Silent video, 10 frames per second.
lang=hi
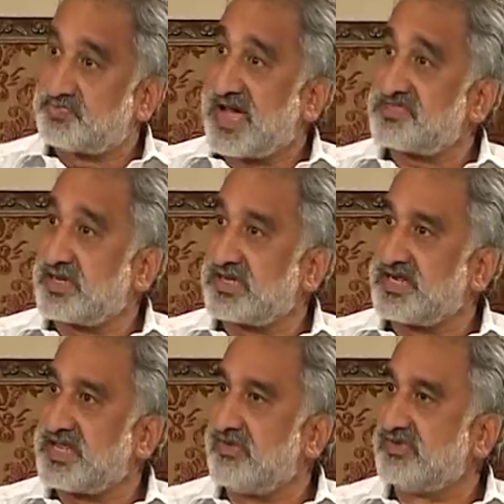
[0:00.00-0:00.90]
उस बांसुरी के
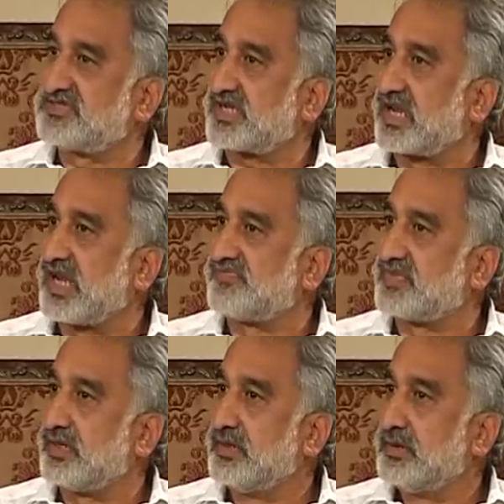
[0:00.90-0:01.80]
डे वन से खिलाफ
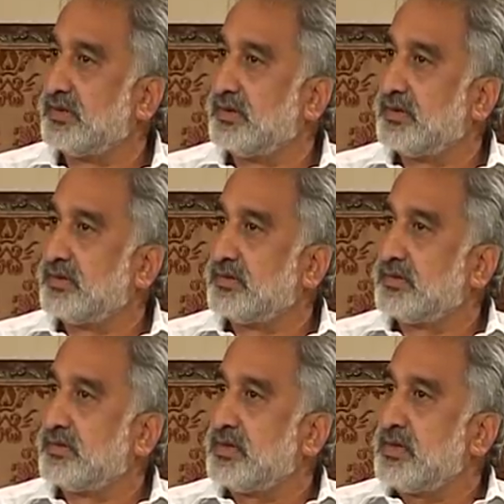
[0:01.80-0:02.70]
था
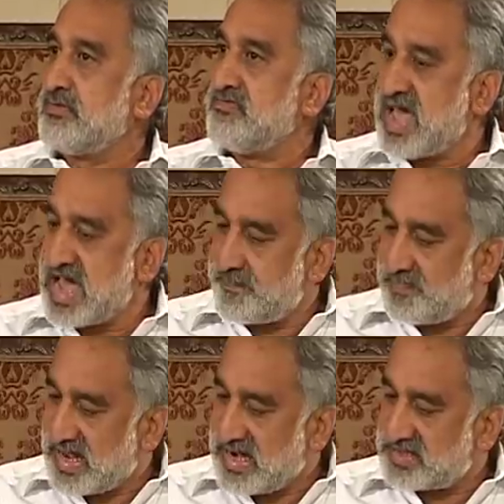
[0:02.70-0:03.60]
मैं
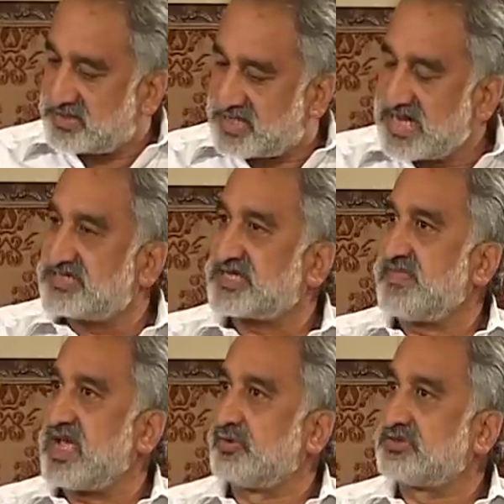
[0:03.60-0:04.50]
पहले दिन से
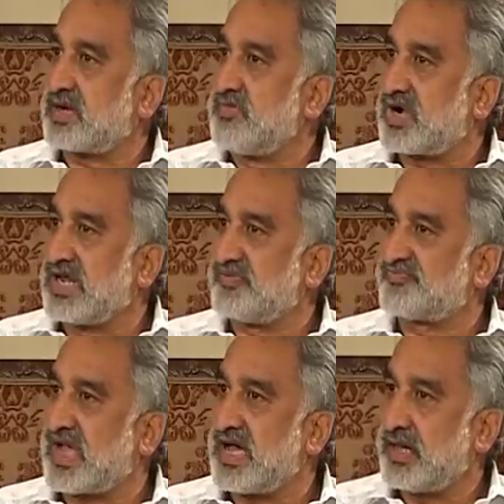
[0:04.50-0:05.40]
मैं उनका मुखालिफ
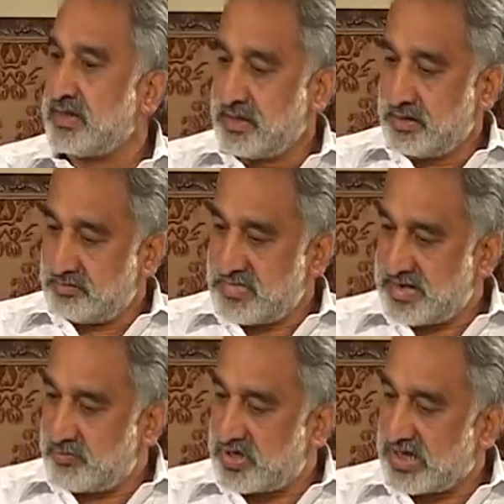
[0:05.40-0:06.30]
था
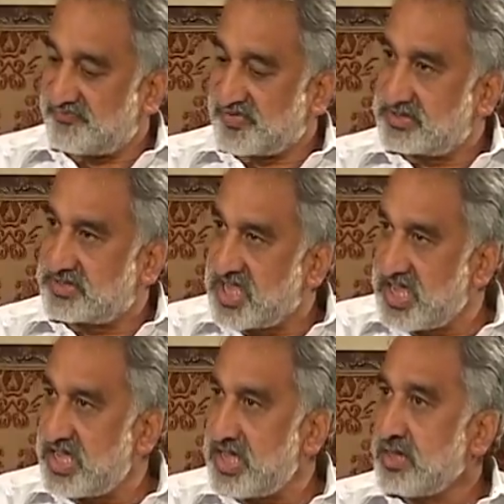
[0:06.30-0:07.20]
मैंने मुखालफत
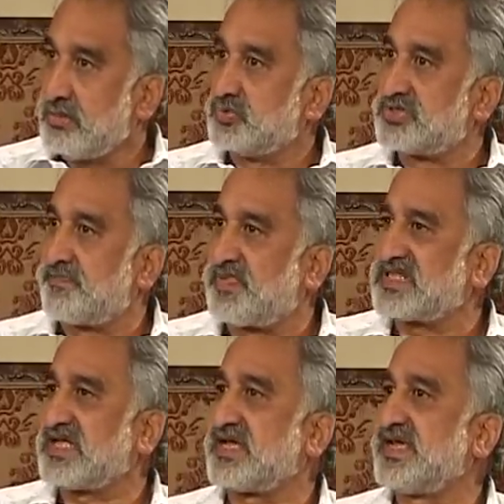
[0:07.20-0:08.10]
की मुझे
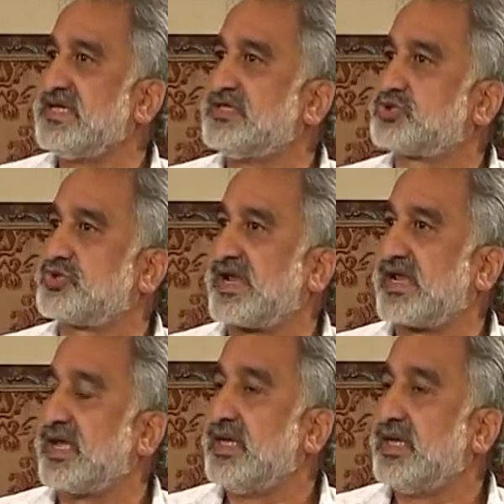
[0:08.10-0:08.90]
पता था ये नहीं सुधरेंगे